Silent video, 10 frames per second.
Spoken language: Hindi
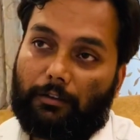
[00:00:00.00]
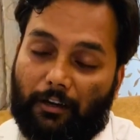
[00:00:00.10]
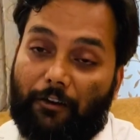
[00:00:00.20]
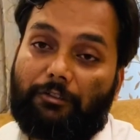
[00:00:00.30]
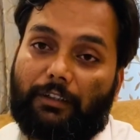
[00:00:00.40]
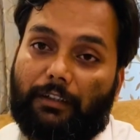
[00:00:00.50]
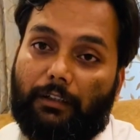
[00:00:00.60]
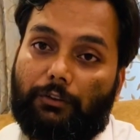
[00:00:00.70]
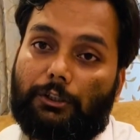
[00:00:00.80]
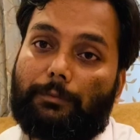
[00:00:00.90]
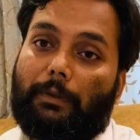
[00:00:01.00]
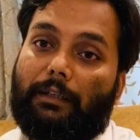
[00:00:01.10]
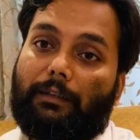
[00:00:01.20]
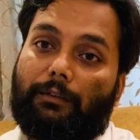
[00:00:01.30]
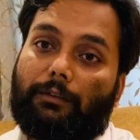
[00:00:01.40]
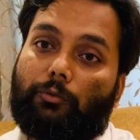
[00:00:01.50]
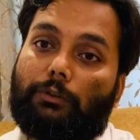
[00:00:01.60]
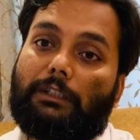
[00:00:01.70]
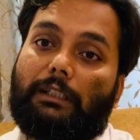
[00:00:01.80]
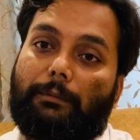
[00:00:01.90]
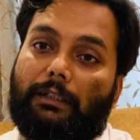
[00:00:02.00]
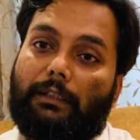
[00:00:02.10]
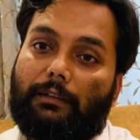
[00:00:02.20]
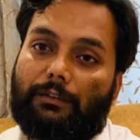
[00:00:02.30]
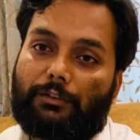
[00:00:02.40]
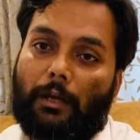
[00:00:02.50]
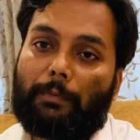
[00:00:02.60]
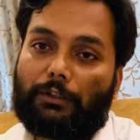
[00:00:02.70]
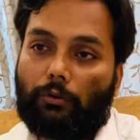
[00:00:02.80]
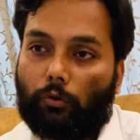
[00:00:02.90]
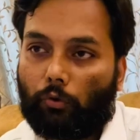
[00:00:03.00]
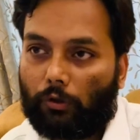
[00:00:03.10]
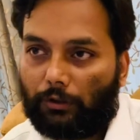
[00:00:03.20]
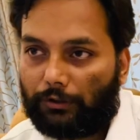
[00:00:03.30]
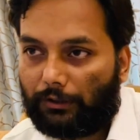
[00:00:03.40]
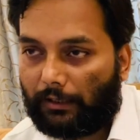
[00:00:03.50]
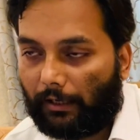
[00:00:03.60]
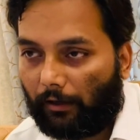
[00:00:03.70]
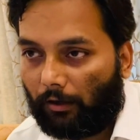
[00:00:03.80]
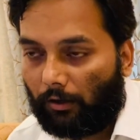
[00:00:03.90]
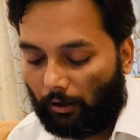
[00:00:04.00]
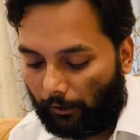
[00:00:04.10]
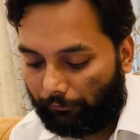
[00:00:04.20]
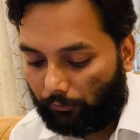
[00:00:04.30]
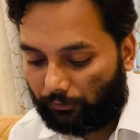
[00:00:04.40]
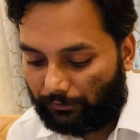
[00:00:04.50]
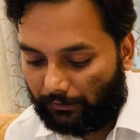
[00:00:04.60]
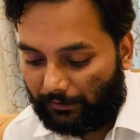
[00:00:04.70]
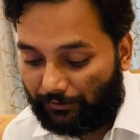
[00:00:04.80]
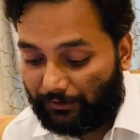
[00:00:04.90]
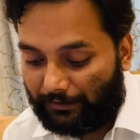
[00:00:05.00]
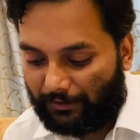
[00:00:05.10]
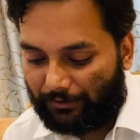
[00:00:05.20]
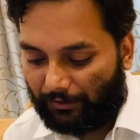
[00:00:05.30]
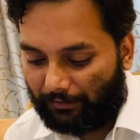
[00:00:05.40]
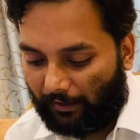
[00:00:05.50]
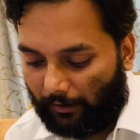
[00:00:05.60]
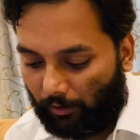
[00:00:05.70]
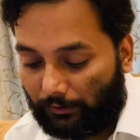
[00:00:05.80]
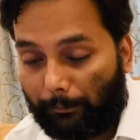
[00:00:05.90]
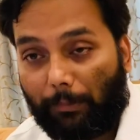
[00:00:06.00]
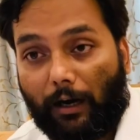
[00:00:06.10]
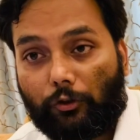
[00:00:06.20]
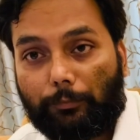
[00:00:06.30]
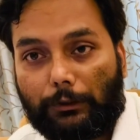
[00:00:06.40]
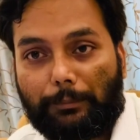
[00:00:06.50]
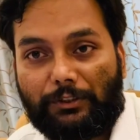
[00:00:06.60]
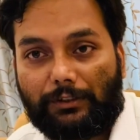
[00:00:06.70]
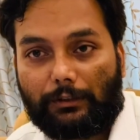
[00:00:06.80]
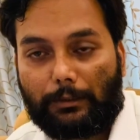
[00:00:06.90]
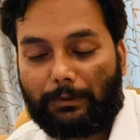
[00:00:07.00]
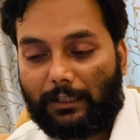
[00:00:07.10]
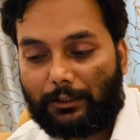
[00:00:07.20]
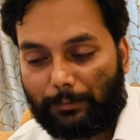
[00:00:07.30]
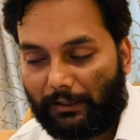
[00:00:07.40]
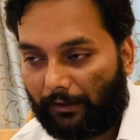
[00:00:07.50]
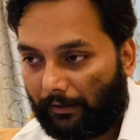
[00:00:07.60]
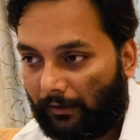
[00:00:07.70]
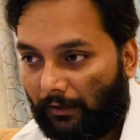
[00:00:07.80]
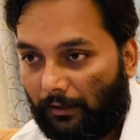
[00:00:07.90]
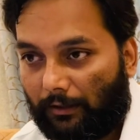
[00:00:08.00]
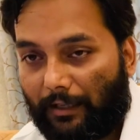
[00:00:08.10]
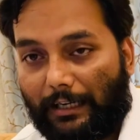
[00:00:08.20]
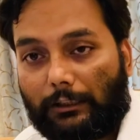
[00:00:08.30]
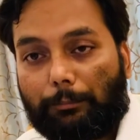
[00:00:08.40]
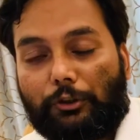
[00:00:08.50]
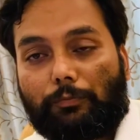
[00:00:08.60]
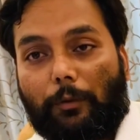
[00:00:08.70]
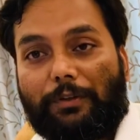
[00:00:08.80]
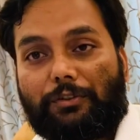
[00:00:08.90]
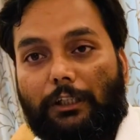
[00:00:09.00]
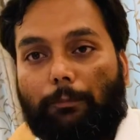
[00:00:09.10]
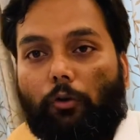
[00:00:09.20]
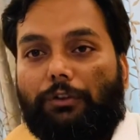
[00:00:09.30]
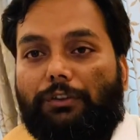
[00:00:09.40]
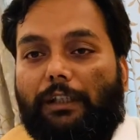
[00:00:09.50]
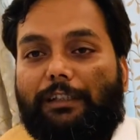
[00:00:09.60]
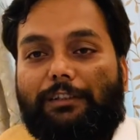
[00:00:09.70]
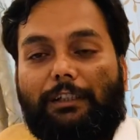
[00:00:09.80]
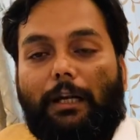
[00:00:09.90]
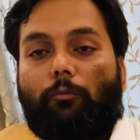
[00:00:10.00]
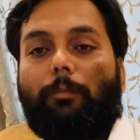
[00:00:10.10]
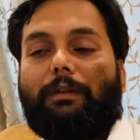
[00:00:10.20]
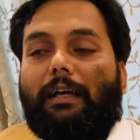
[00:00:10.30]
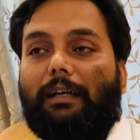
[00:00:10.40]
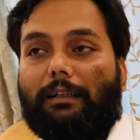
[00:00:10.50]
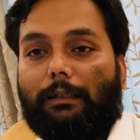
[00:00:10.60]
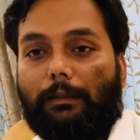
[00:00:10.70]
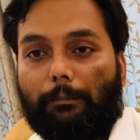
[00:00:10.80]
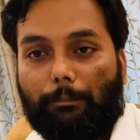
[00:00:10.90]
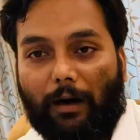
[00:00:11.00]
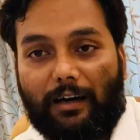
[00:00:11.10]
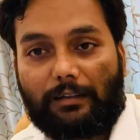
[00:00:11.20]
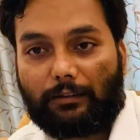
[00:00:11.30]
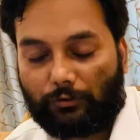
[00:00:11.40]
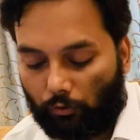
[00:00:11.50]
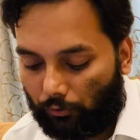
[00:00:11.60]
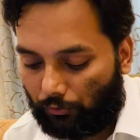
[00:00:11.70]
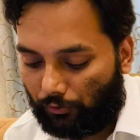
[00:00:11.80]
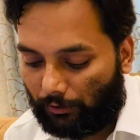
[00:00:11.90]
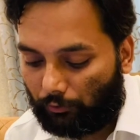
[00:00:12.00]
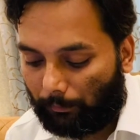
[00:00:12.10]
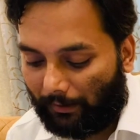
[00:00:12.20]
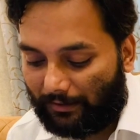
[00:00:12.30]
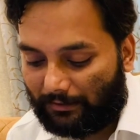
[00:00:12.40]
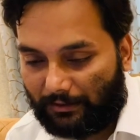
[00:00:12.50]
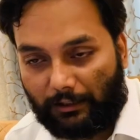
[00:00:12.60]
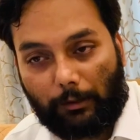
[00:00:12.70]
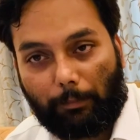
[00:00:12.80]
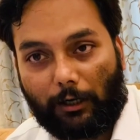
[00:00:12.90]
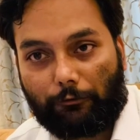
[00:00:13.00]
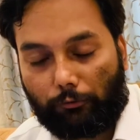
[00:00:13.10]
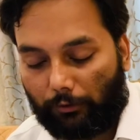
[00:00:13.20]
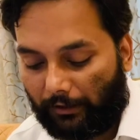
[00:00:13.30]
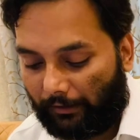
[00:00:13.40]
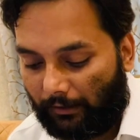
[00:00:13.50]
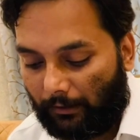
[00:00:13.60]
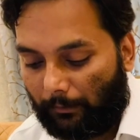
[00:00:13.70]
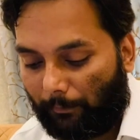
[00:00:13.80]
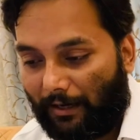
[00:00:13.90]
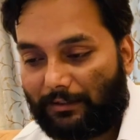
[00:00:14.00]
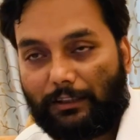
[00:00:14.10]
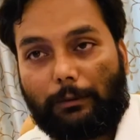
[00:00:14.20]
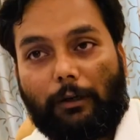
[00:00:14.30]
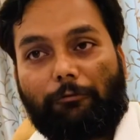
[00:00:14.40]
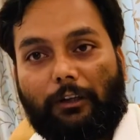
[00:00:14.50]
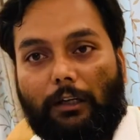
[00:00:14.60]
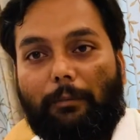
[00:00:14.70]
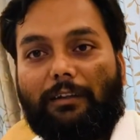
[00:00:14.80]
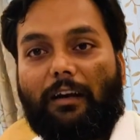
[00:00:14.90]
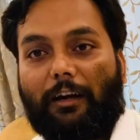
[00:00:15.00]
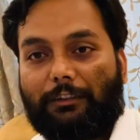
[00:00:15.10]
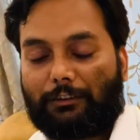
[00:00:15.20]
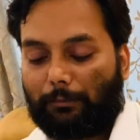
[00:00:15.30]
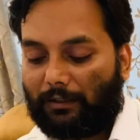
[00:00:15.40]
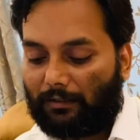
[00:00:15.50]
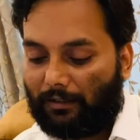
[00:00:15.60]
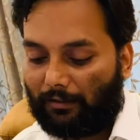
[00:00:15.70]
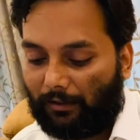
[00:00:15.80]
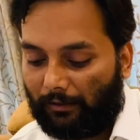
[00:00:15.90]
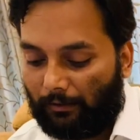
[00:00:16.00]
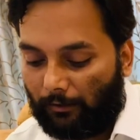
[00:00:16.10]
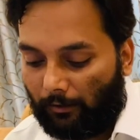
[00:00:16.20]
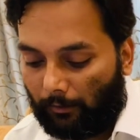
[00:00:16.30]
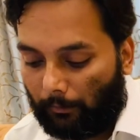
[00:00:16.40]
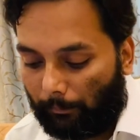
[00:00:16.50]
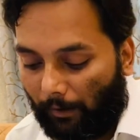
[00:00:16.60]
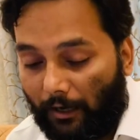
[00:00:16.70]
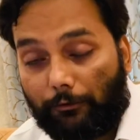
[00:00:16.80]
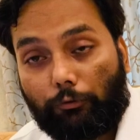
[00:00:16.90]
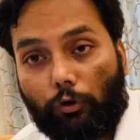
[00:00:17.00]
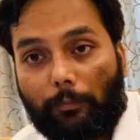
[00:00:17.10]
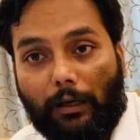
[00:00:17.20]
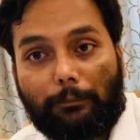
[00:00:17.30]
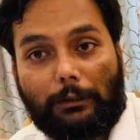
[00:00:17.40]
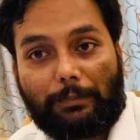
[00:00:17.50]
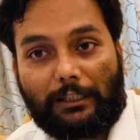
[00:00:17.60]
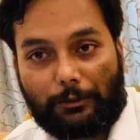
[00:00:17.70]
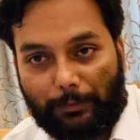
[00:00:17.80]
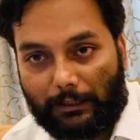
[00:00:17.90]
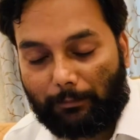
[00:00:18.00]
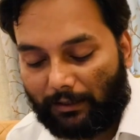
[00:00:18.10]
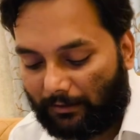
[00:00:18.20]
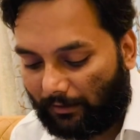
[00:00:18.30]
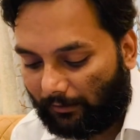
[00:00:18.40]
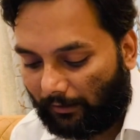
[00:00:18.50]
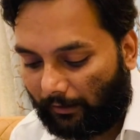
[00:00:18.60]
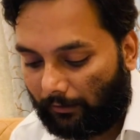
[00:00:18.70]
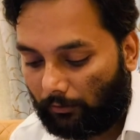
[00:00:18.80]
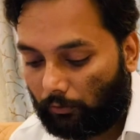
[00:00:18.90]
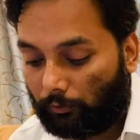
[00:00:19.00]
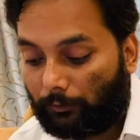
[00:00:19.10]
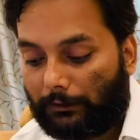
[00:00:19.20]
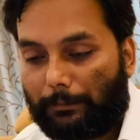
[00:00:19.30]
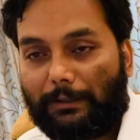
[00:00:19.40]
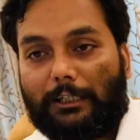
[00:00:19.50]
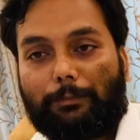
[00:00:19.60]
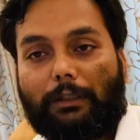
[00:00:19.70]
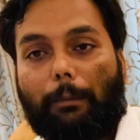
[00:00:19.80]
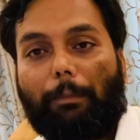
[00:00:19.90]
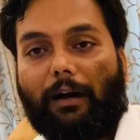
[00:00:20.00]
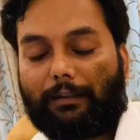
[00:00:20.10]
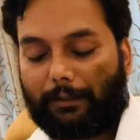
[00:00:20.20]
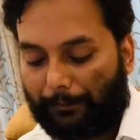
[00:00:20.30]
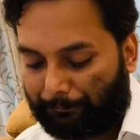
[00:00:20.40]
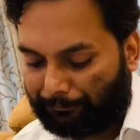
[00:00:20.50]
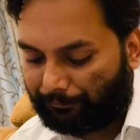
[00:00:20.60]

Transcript: ड्राफ्ट करें जिसमें उनकी भी सहमति हो ठीक है ऑफ कोर्स स्टेट कर सकता है और ये पार्ट ऑफ डीपीएसपी है डायरेक्टिव प्रिंसिपल पे स्टेट पॉलिसी है जैसे कि आपको पता है कि पार्ट कॉन्स्टिट्यूशन जो पार्ट थ्री और पार्ट फोर है पार्ट थ्री में हम फंडामेंटल राइट्स की बात करते हैं पार्ट फोर में हम डीपीएसपी की बात करते हैं तो वो डीपीएसपी का पार्ट है